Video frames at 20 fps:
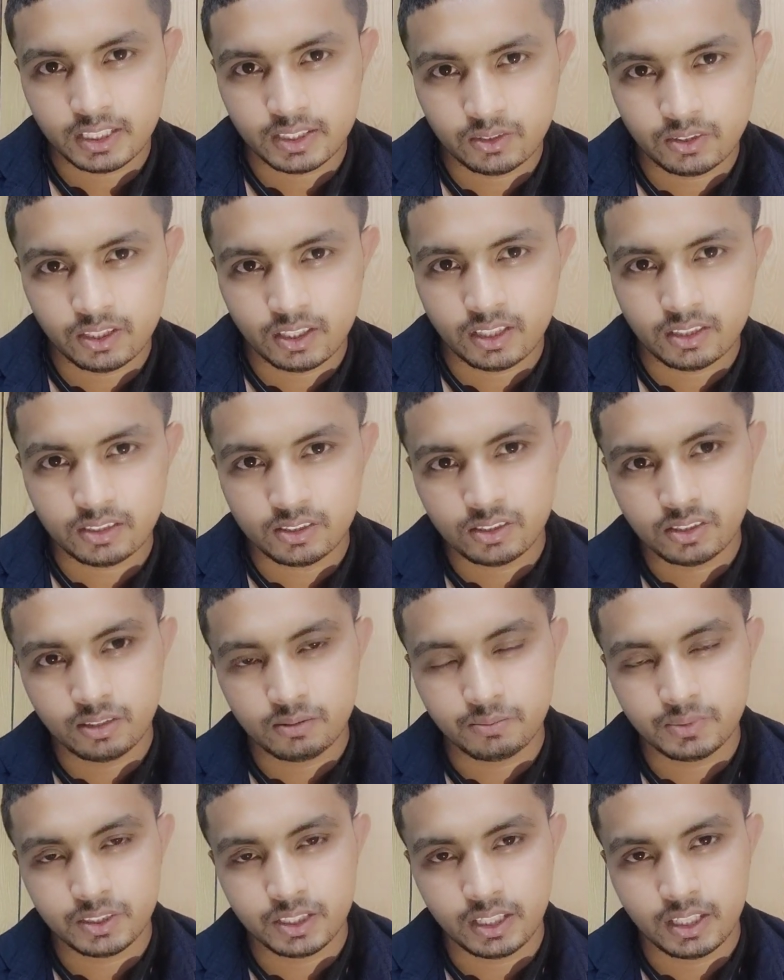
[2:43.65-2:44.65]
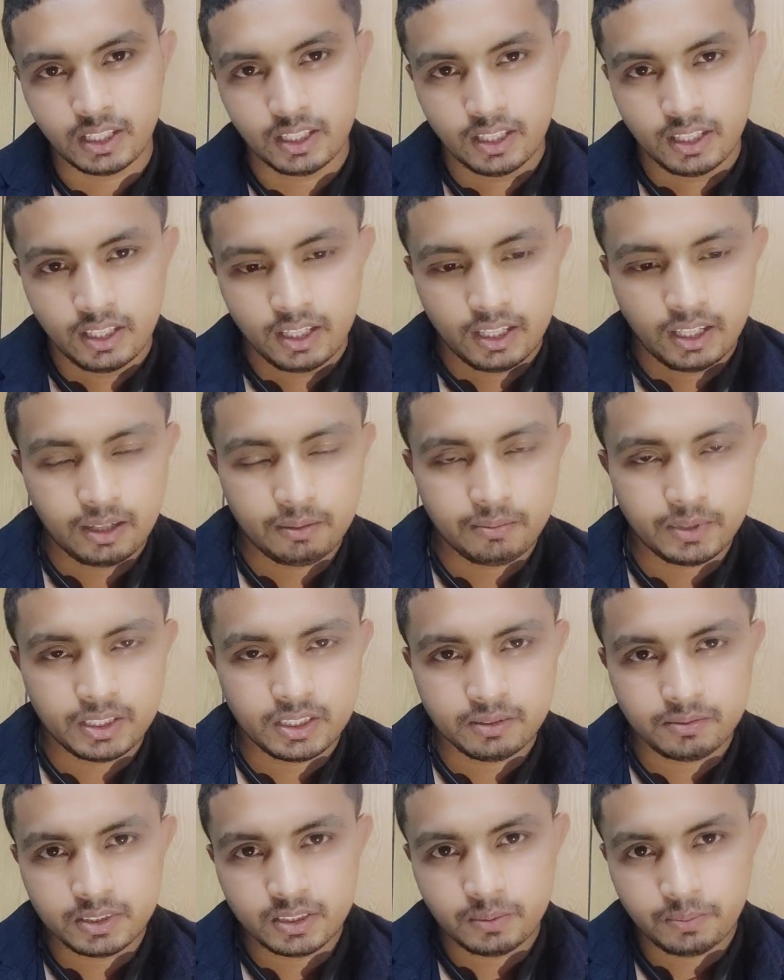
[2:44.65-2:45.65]
উদাহরণস্বরূপ বোঝাই আমাদের
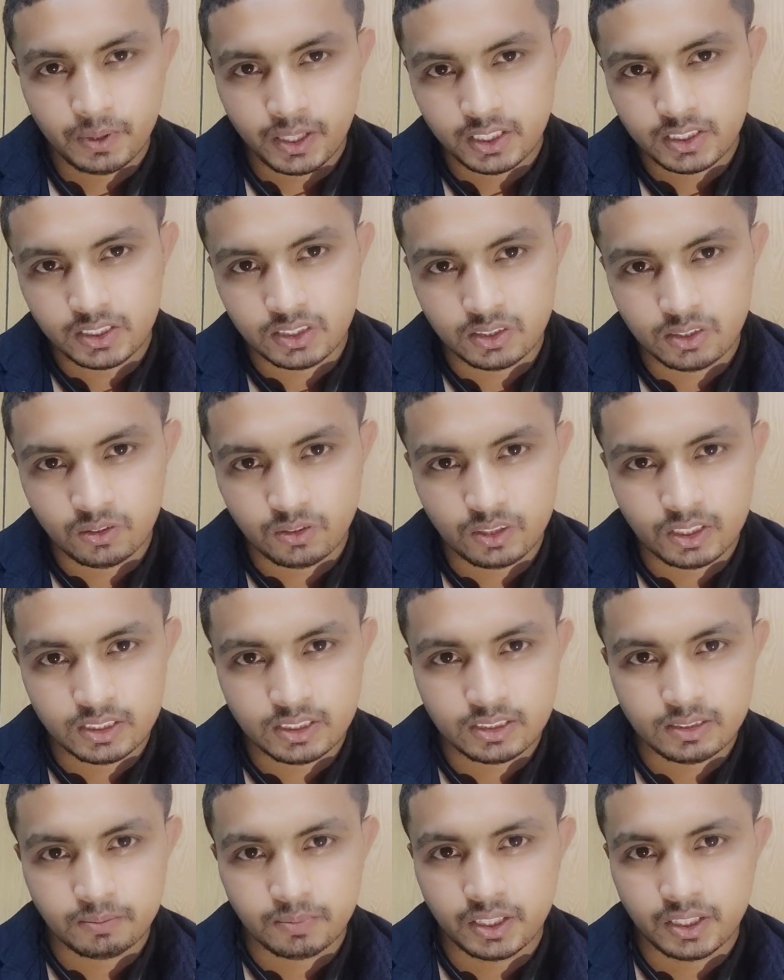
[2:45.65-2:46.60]
মাঝে পাঁচজন লোক আছি